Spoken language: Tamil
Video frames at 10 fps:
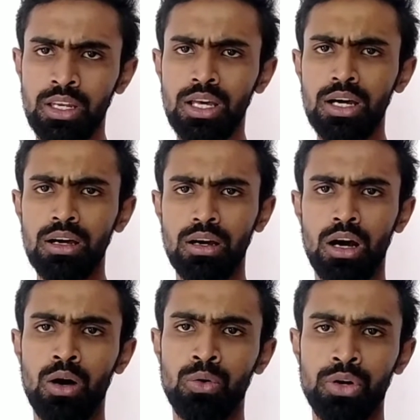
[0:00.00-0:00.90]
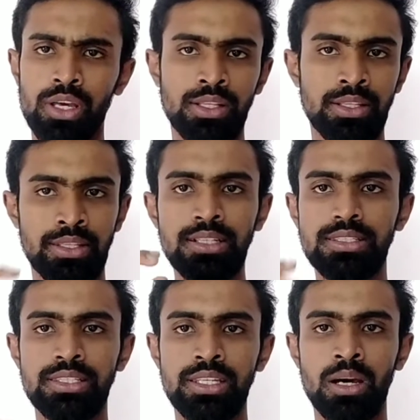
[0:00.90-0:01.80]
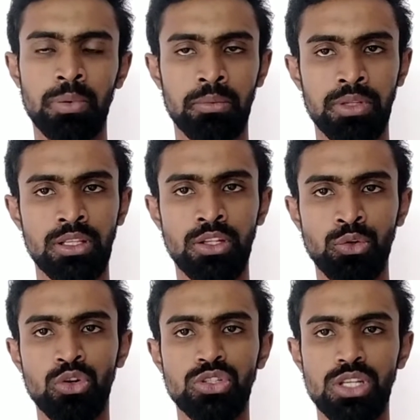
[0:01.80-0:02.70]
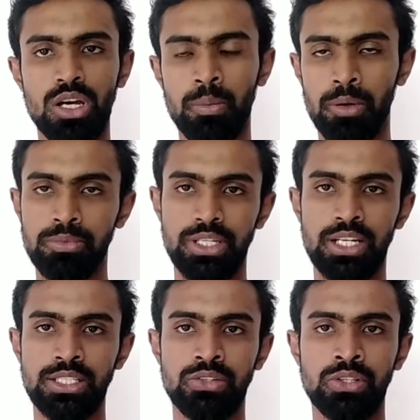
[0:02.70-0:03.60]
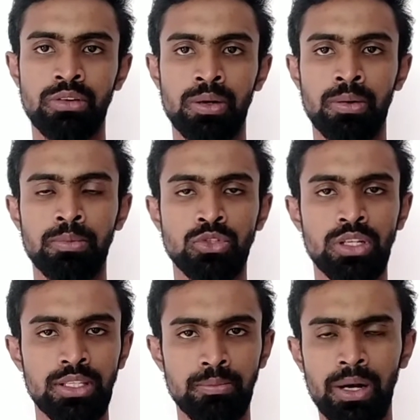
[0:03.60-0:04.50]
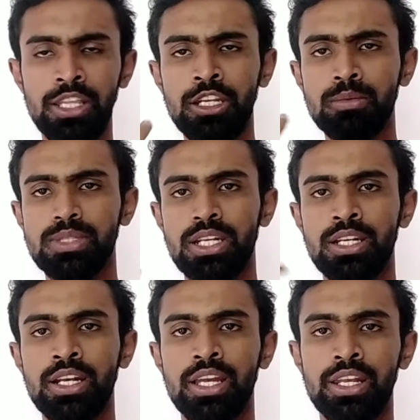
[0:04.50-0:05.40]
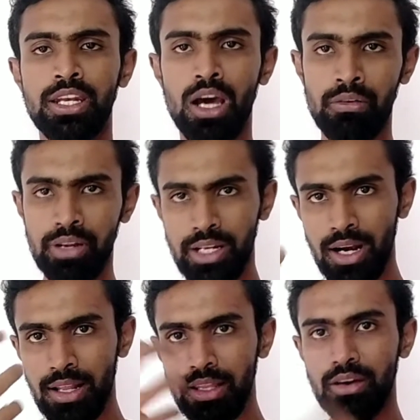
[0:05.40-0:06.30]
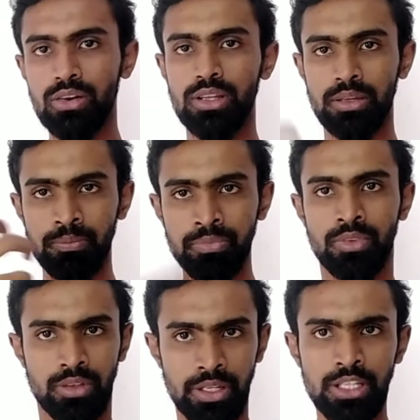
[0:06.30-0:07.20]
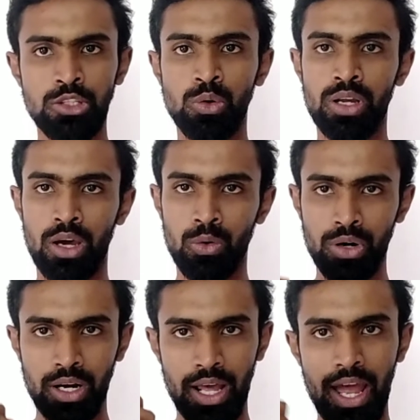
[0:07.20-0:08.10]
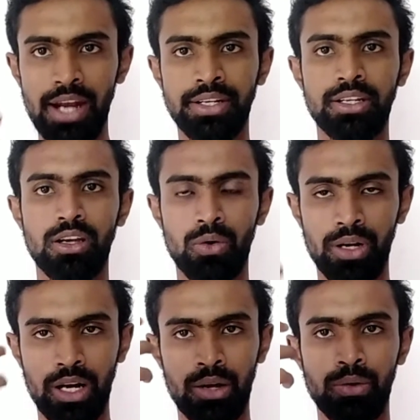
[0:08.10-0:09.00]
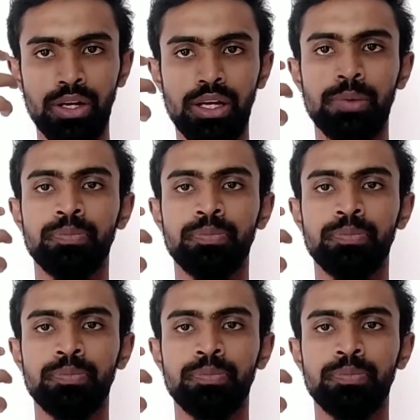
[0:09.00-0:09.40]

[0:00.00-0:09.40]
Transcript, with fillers: ஏன்னா அவருடைய அந்த தில்சி அப்புறம் வந்து இந்த ரோஜா அப்புறம் செக்கச்சந்தவானம் அப்படின்னு சொல்லி மணிரத்னம் சார் என்னென்னு கேட்டிங்கன்னா அவருக்கானதை அவர் எடுத்துக்குவார் அவருக்கான ஆக்டர் அவருக்கான ஒரு